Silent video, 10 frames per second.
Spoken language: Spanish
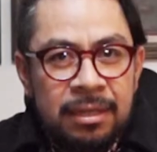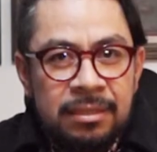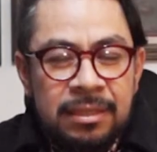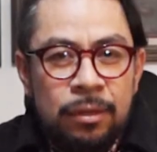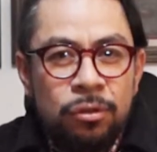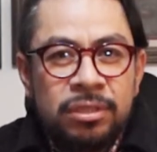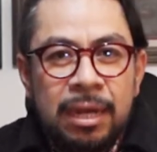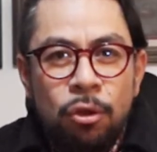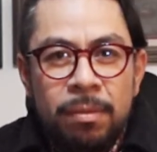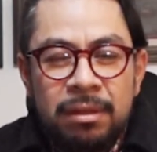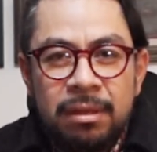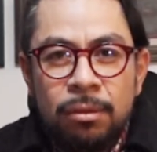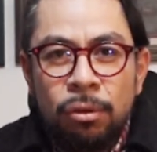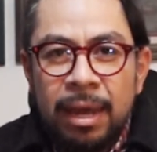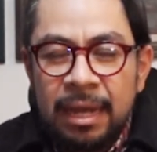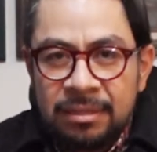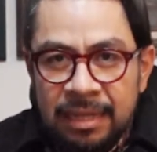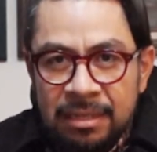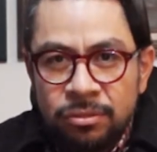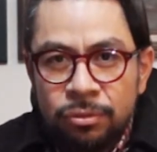si no se han cometido
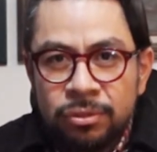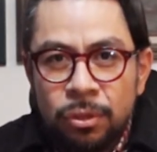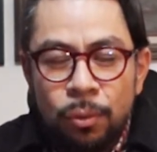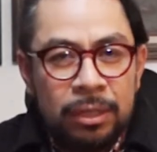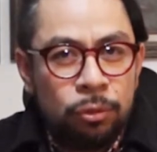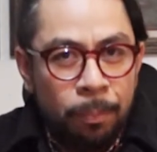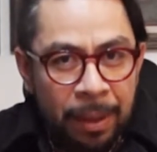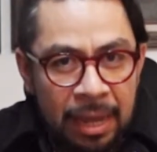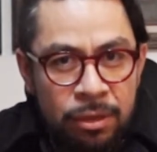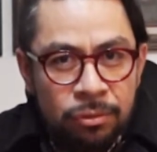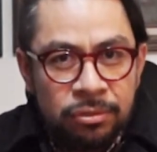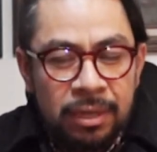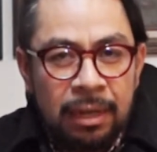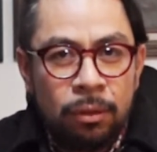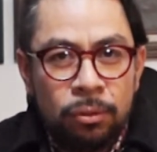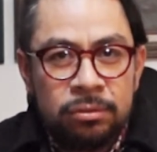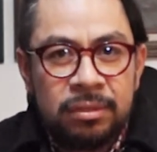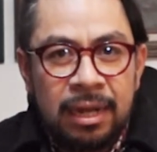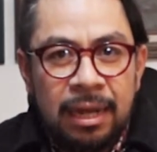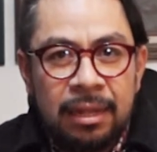excesos o atropellos en
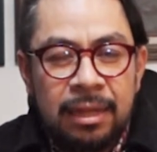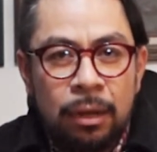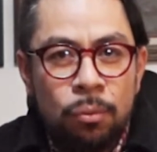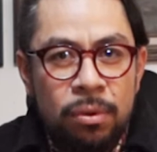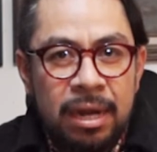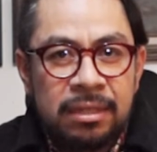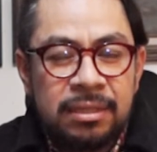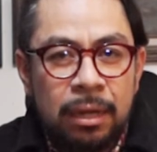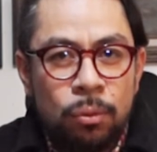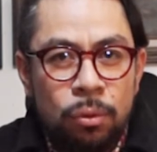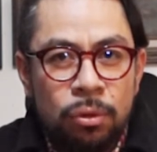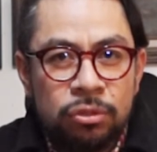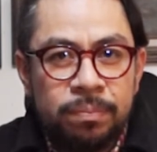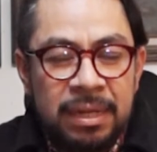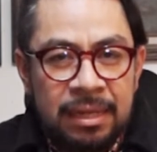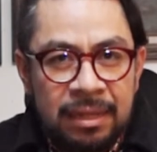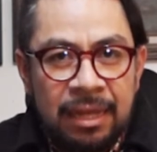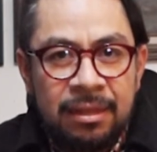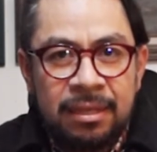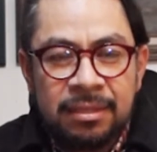contra de algunas y algunos
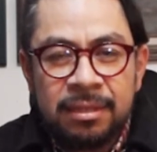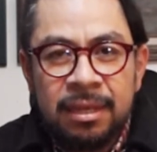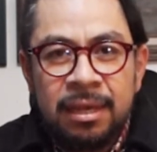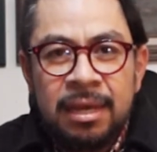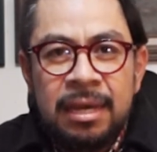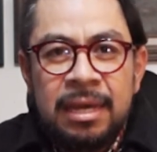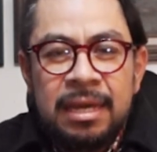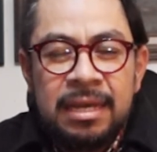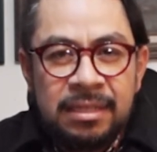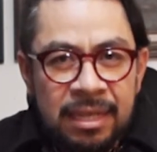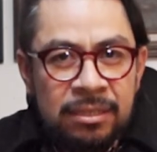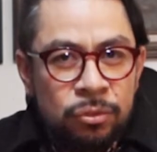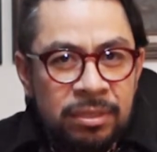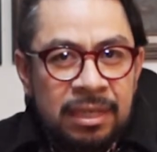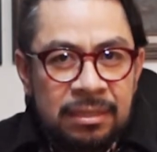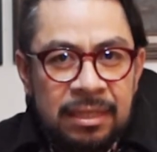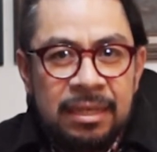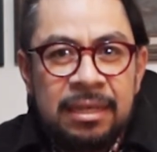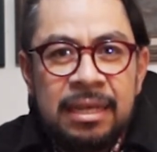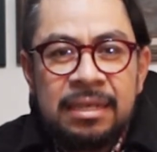militantes. Y si esto es
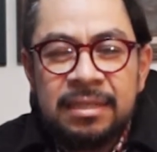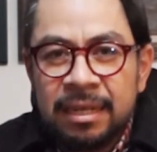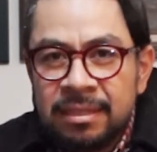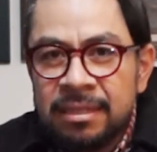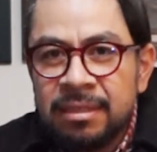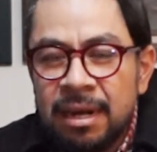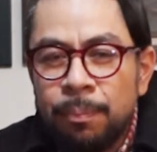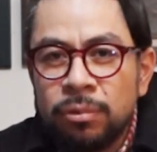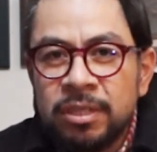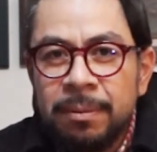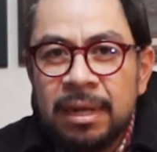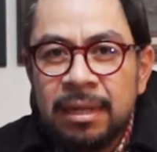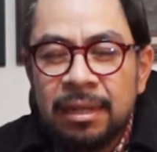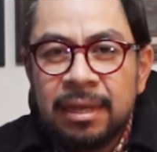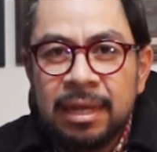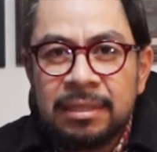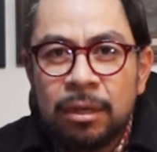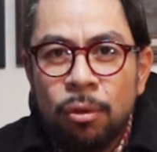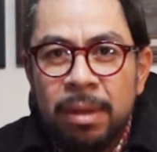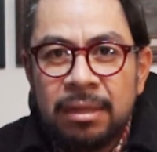así, si existe la posibilidad de que
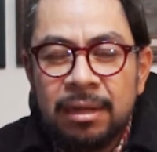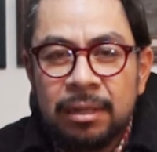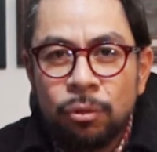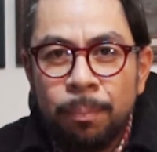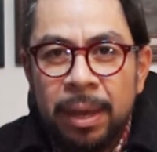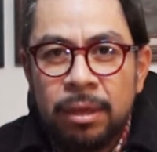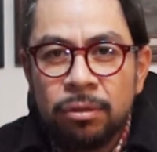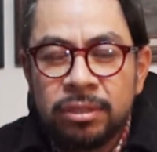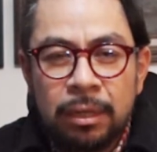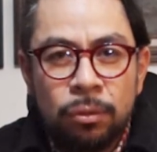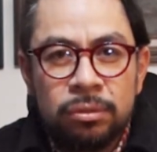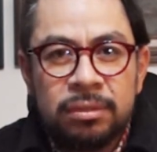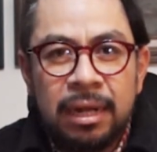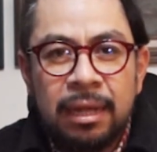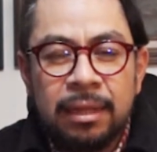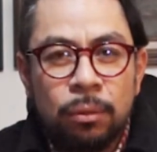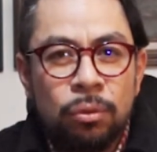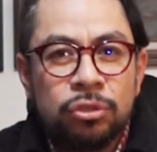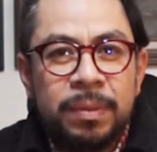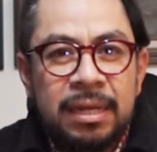se cometan atropellos en contra de
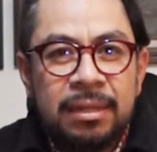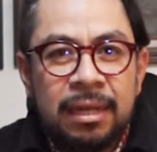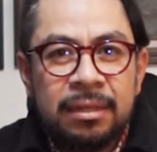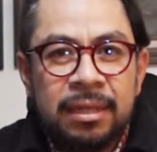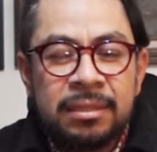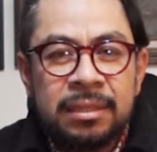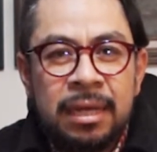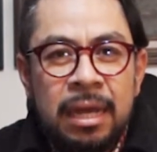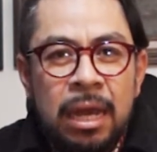algunos militantes,